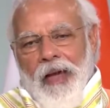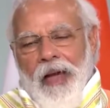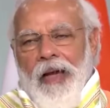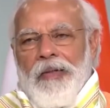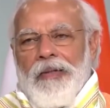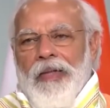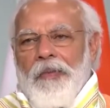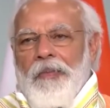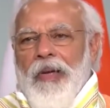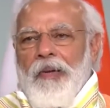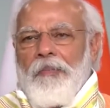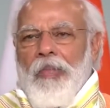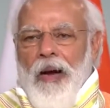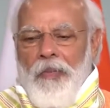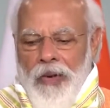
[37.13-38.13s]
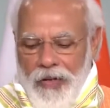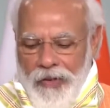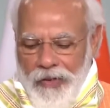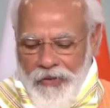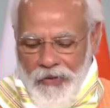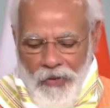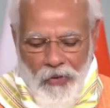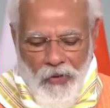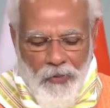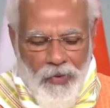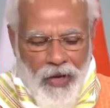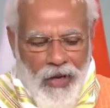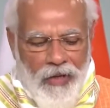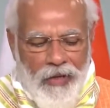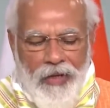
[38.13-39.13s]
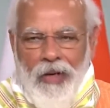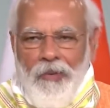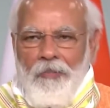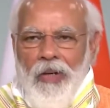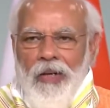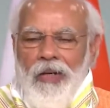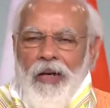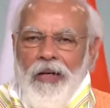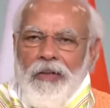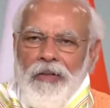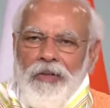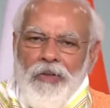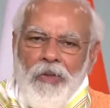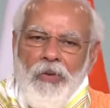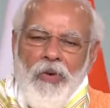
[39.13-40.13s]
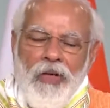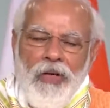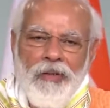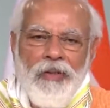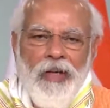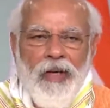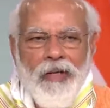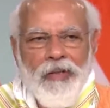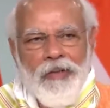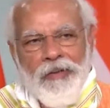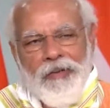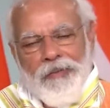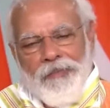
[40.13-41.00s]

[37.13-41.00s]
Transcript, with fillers: ऐसे में बाबा के चरणों में आने का मन हर किसी को करता है